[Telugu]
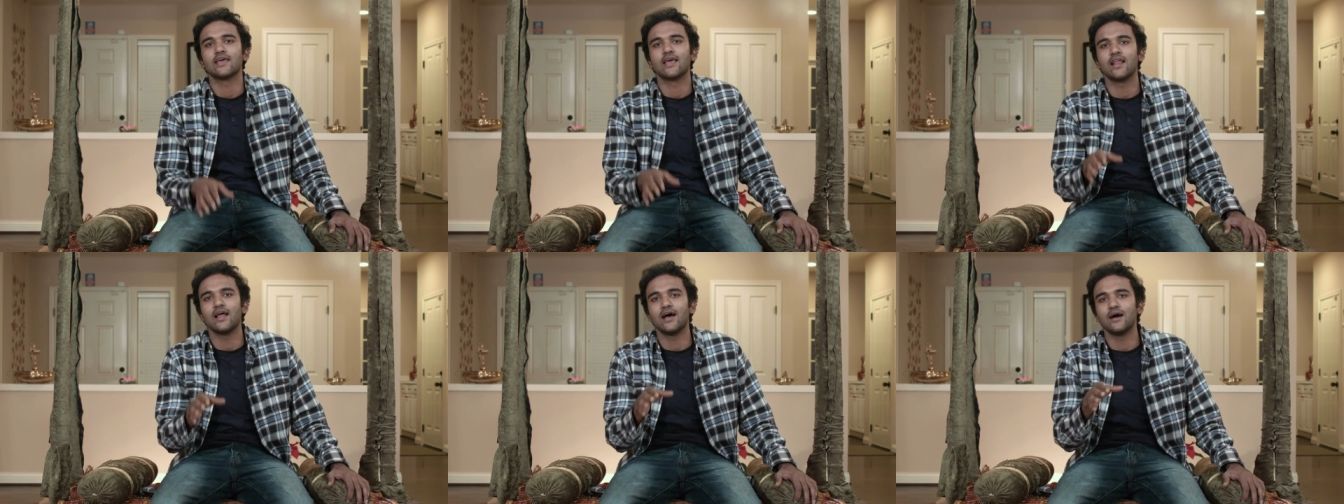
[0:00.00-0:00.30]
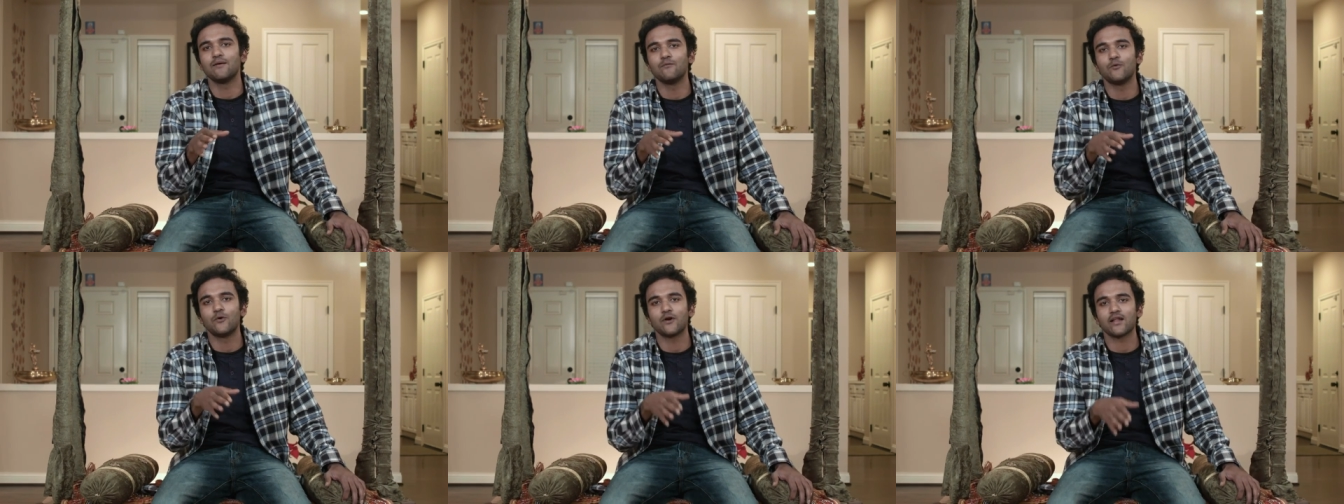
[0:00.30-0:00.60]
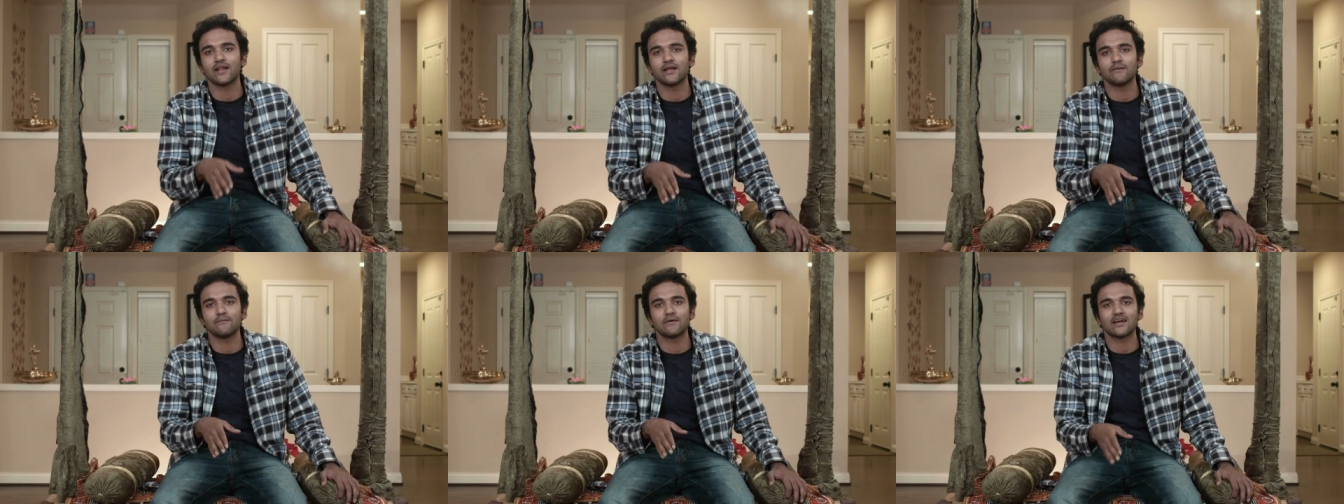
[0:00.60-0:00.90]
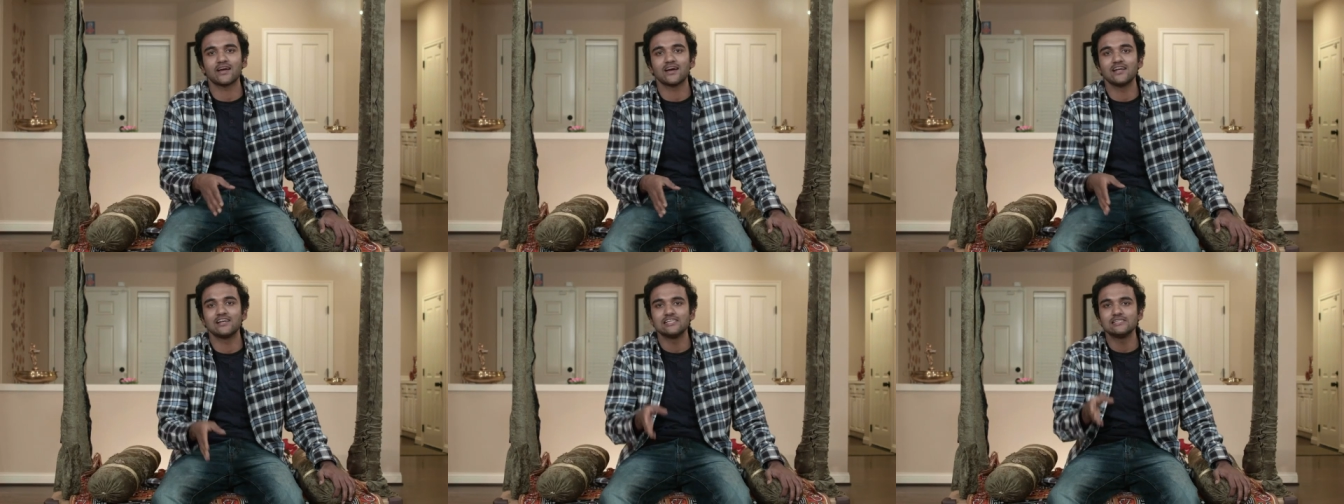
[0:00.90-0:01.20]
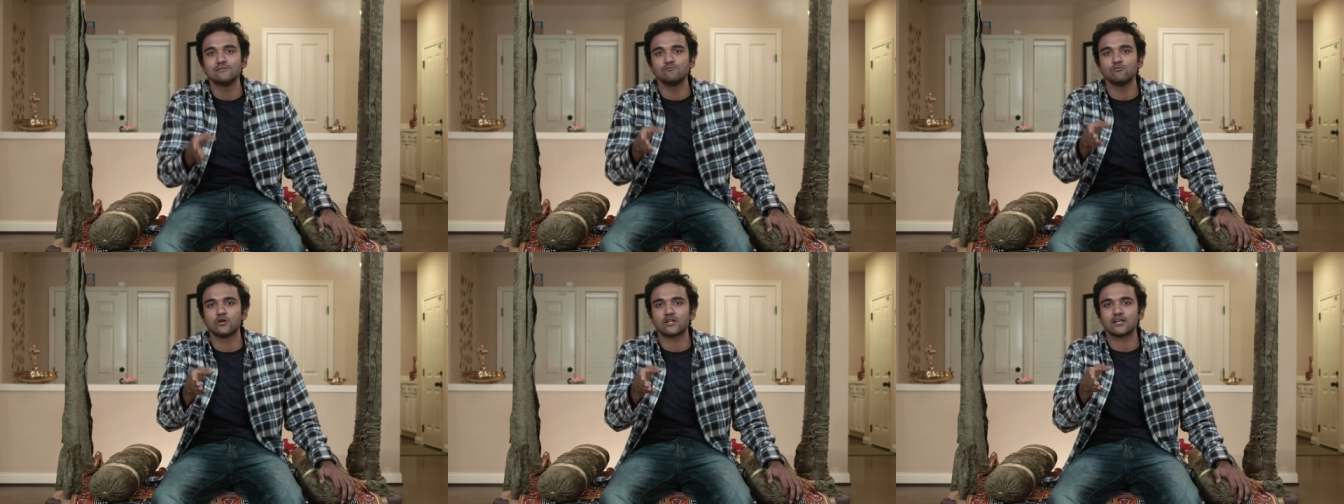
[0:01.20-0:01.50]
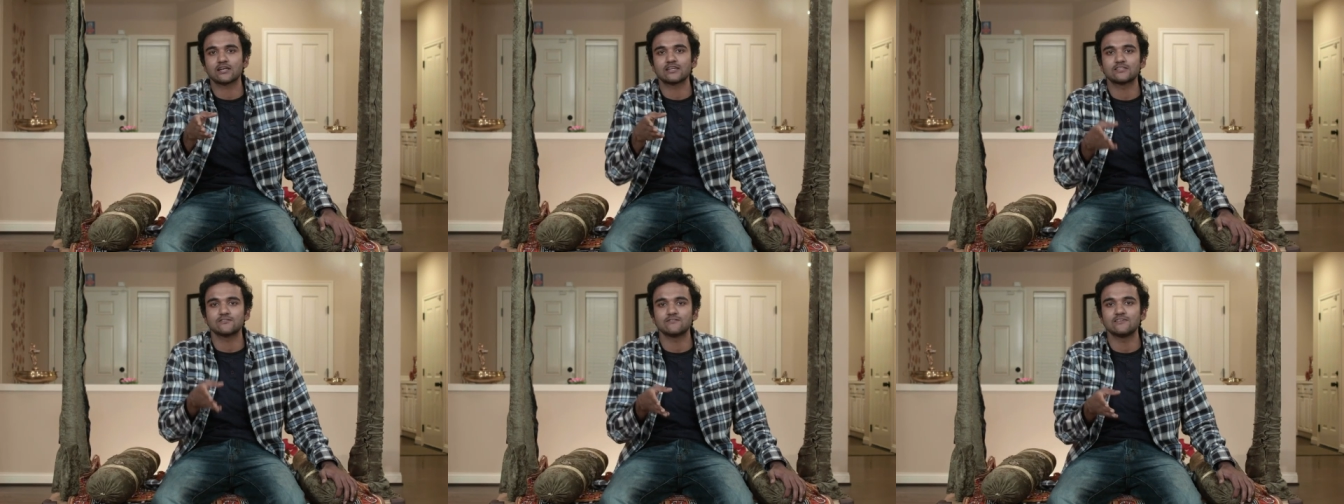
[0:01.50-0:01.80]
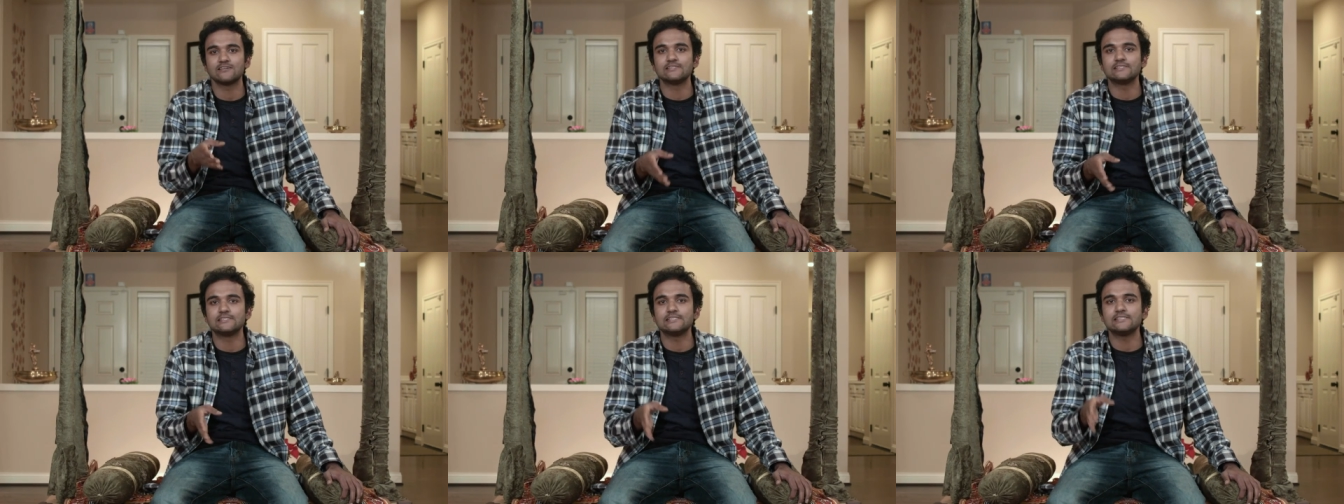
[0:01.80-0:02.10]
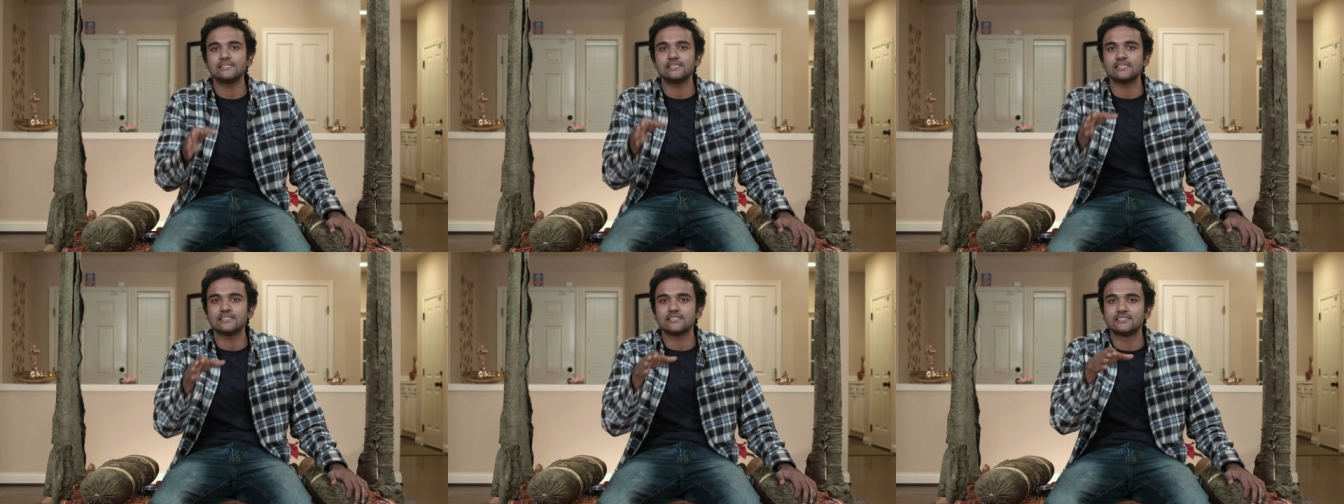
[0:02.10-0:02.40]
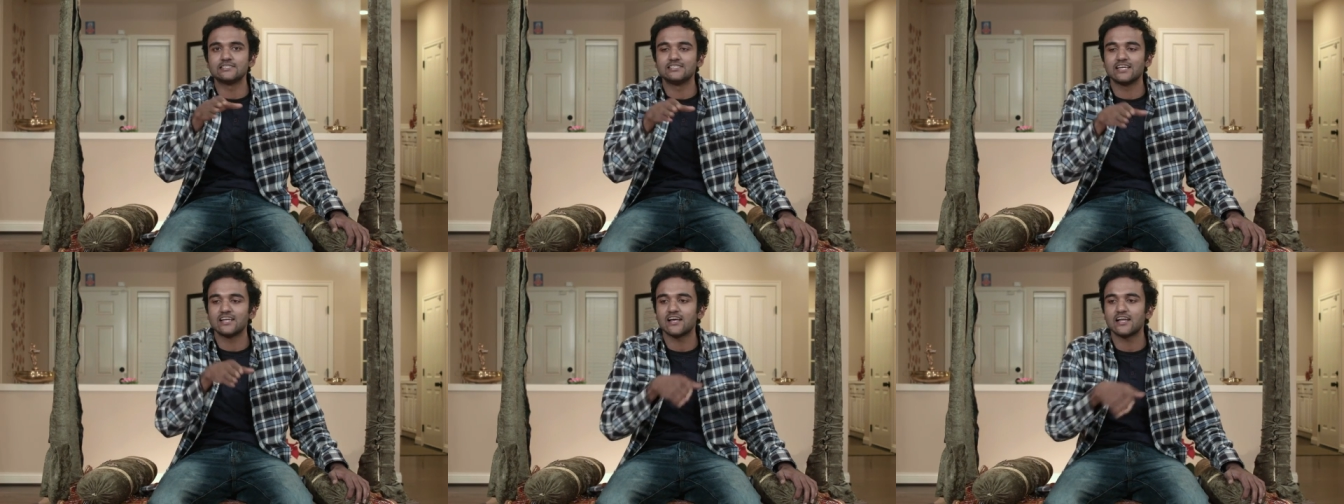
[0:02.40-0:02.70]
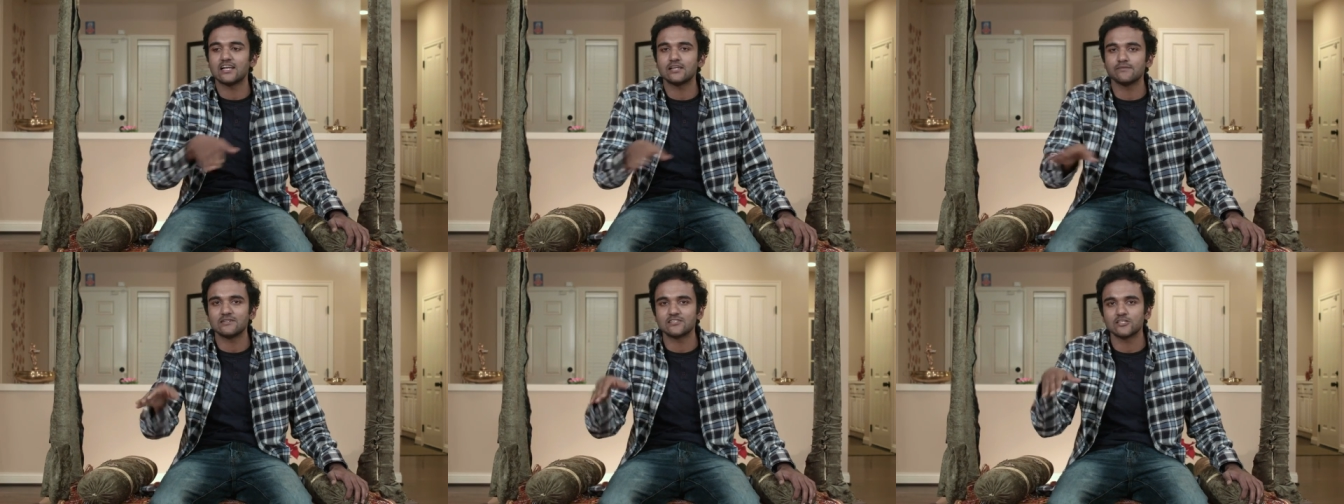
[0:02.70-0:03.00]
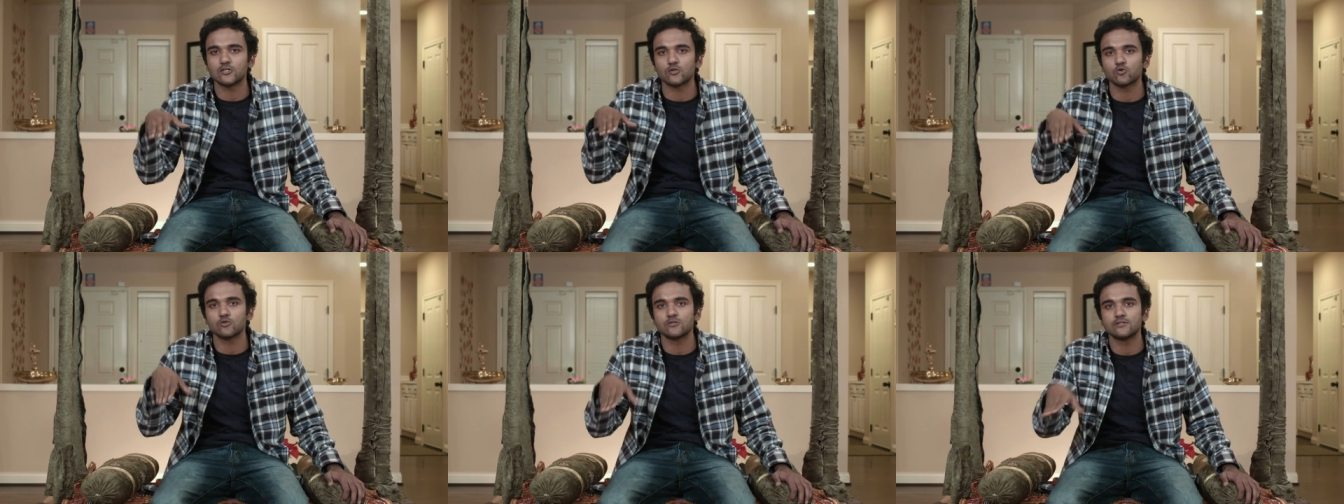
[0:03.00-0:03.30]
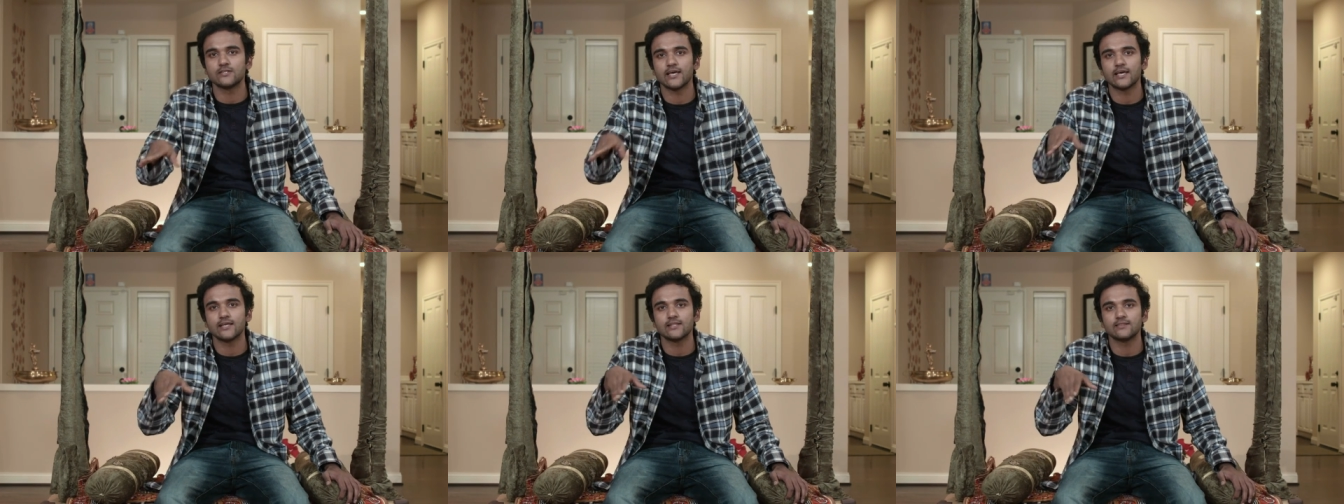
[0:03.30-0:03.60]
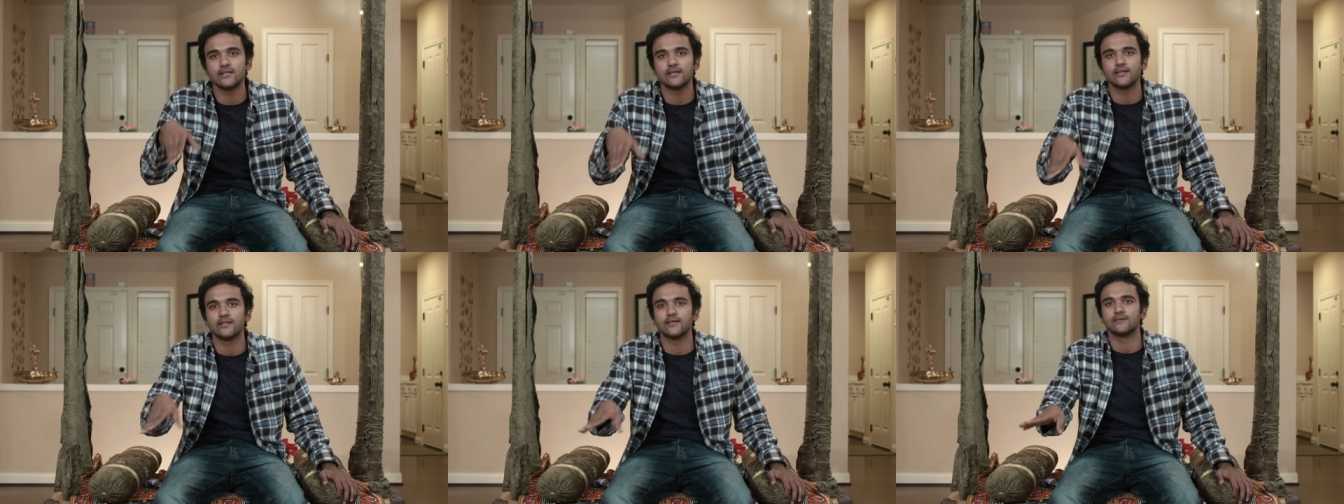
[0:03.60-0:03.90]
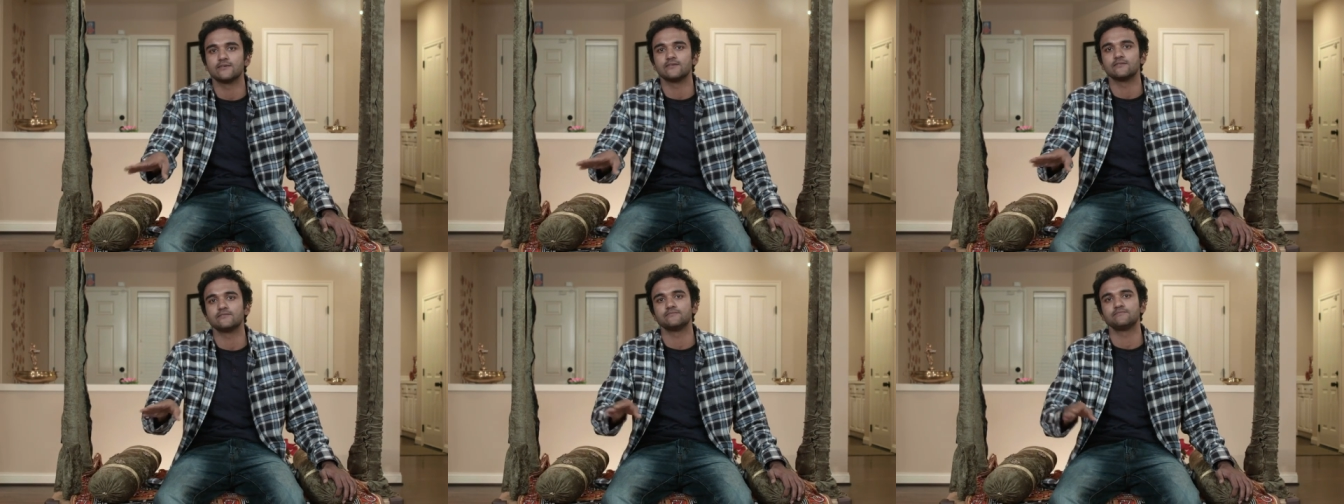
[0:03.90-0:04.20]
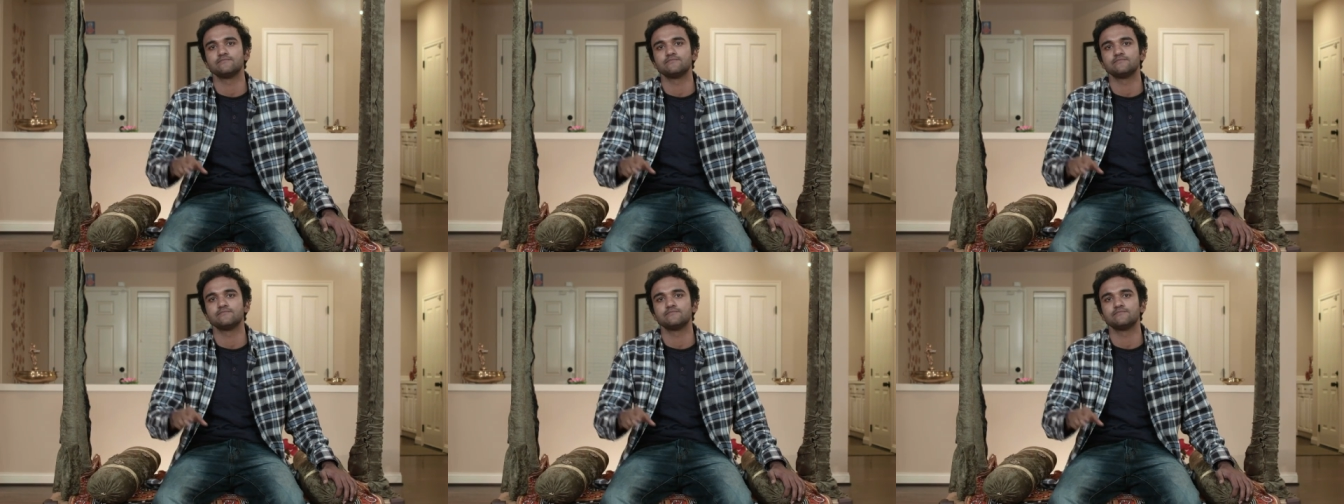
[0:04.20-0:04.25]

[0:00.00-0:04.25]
ఇలా మూఢనమ్మకాల్ని మూర్ఖత్వాలని జనాల మీద రుద్దయ్యద్దని